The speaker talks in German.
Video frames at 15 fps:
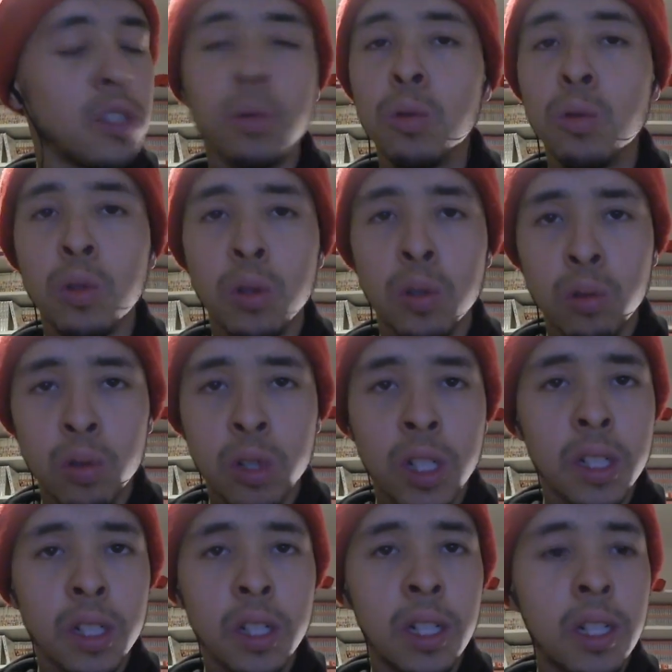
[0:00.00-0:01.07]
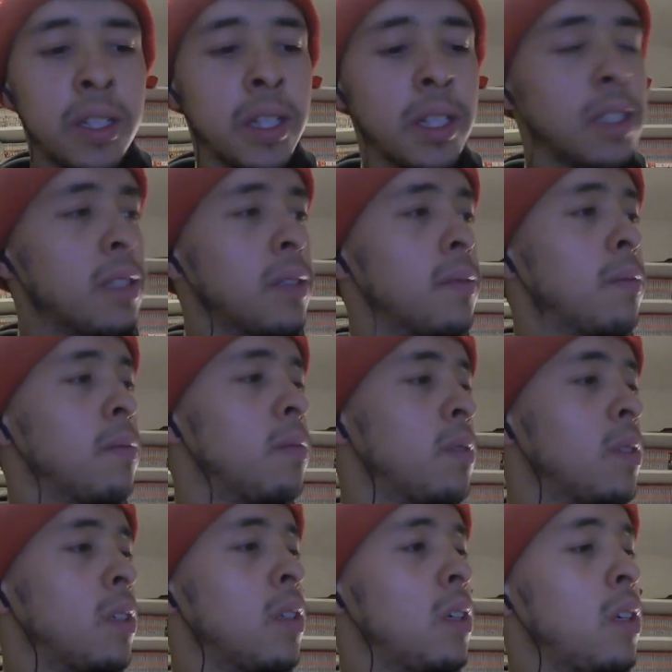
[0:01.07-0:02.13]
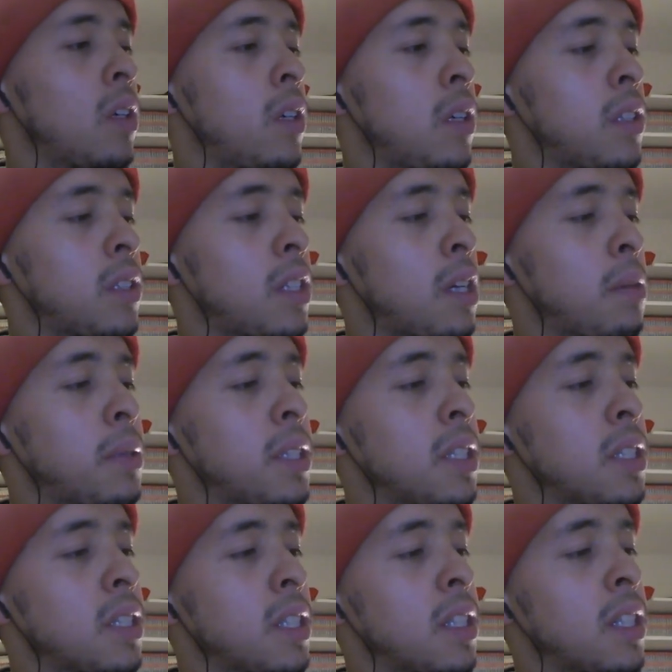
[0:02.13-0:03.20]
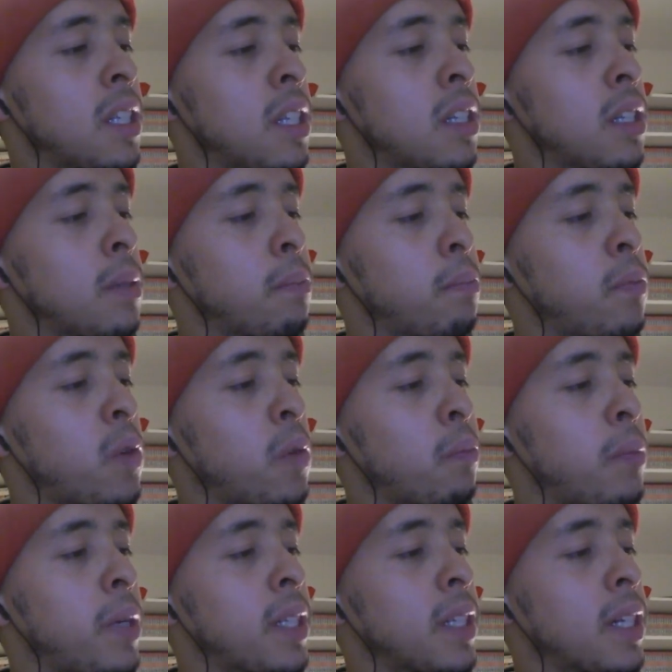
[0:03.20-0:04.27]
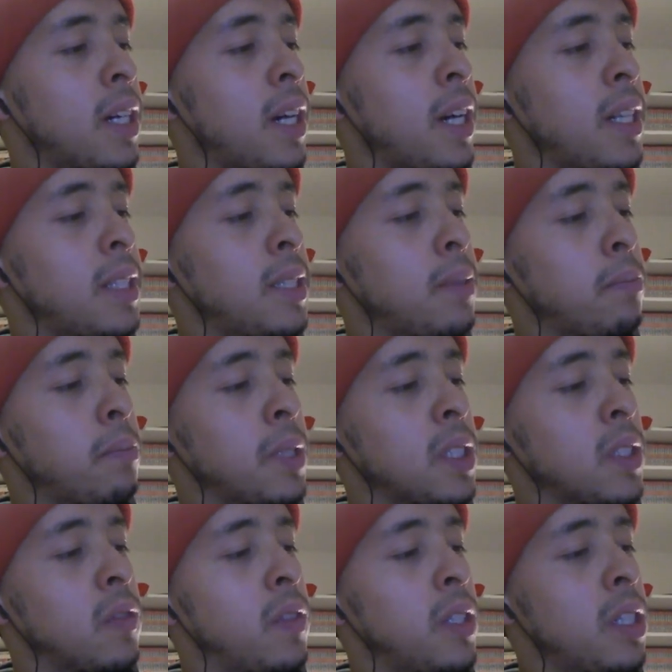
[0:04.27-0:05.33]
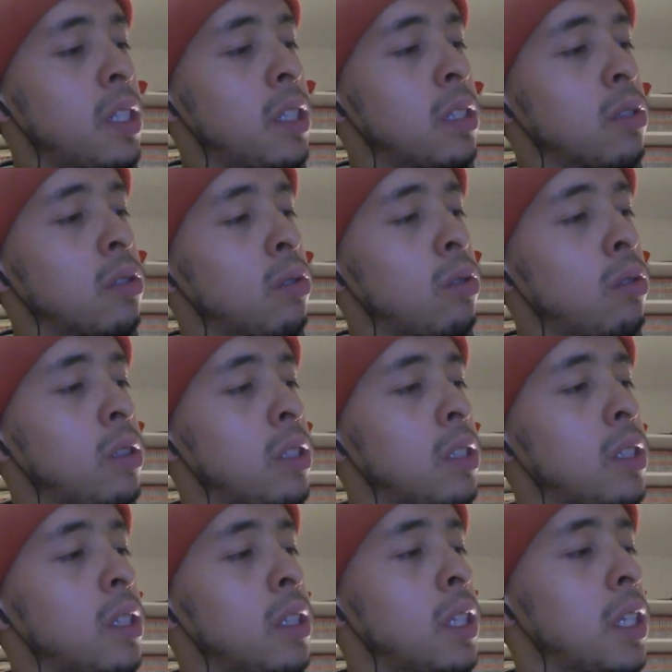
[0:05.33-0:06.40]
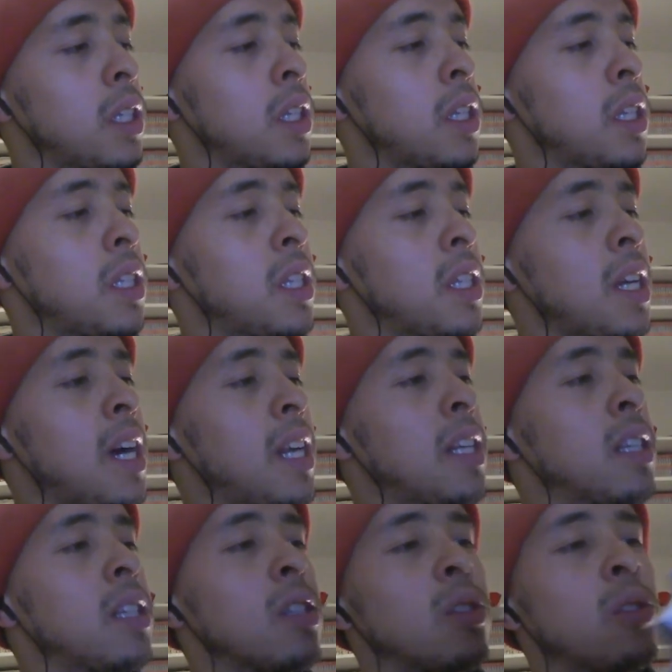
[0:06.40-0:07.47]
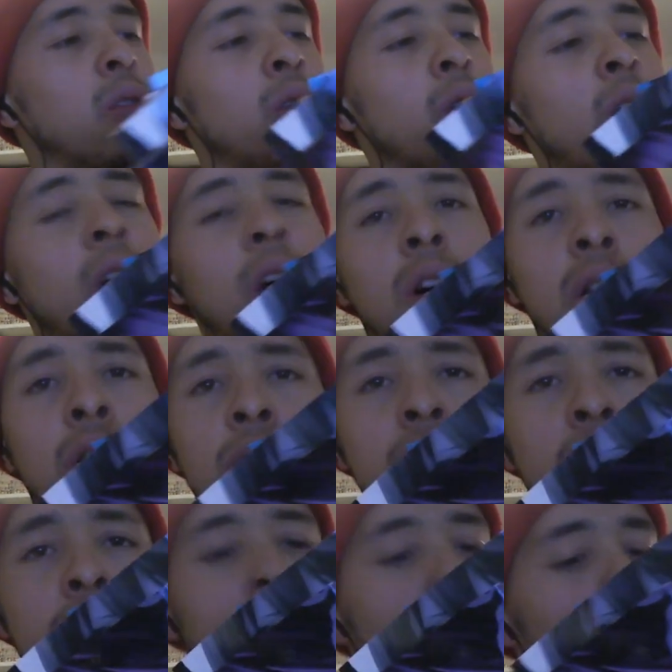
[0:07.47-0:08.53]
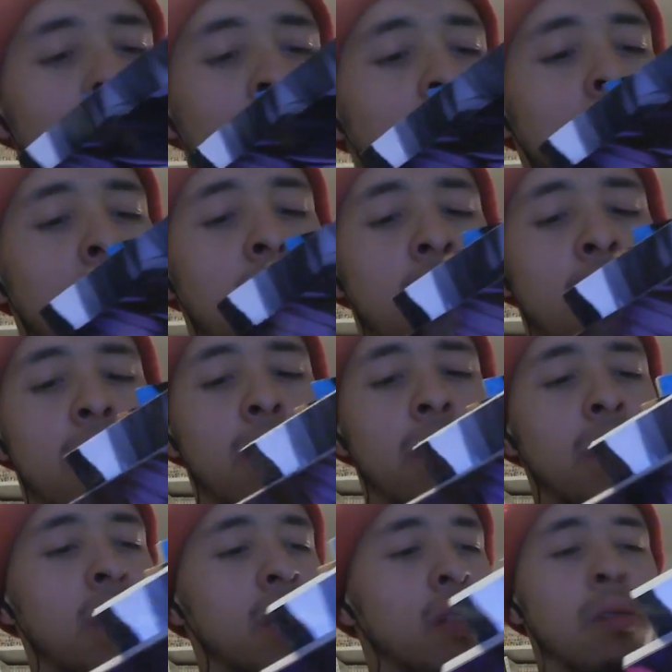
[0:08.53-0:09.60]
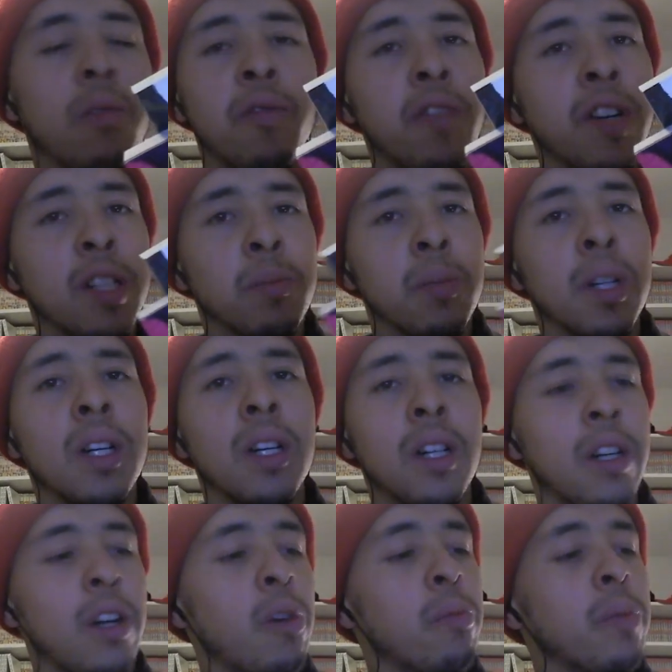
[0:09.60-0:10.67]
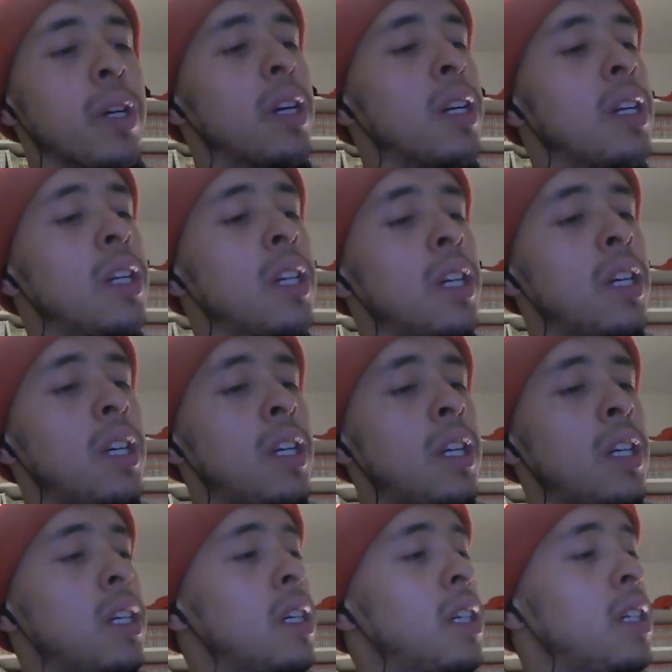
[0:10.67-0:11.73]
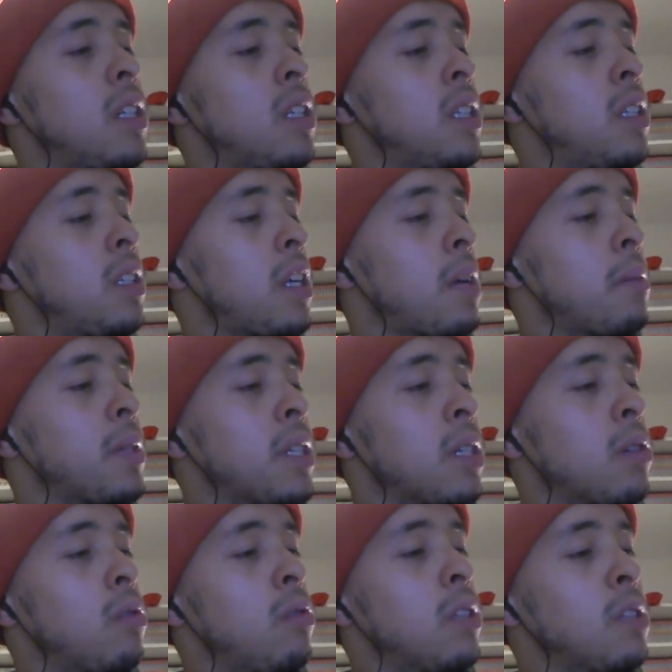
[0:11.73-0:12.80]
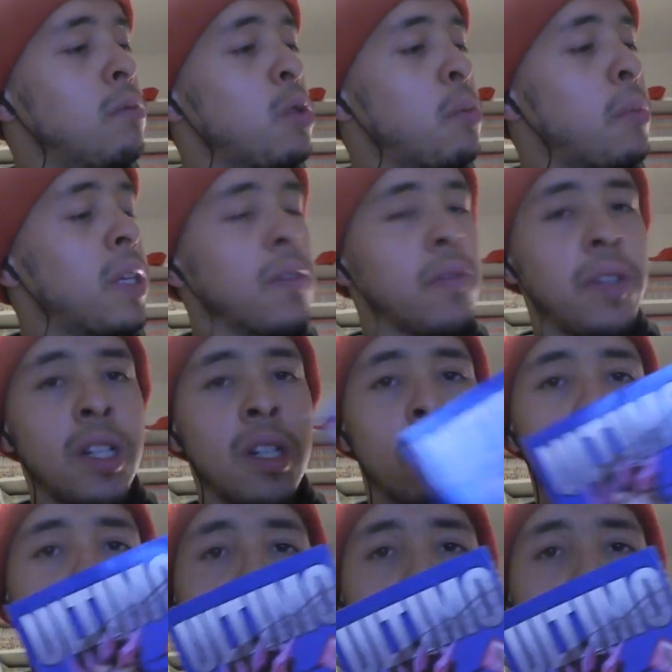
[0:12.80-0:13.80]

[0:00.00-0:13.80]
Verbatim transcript: Zu gutem Zustand allerdings. Dann habe ich hier Senada von Band 1 bis 4 geholt. Sehen alle so neu aus. Das ist unfassbar, glaub mir. Und äh, dann habe ich hier Ultimo Band 4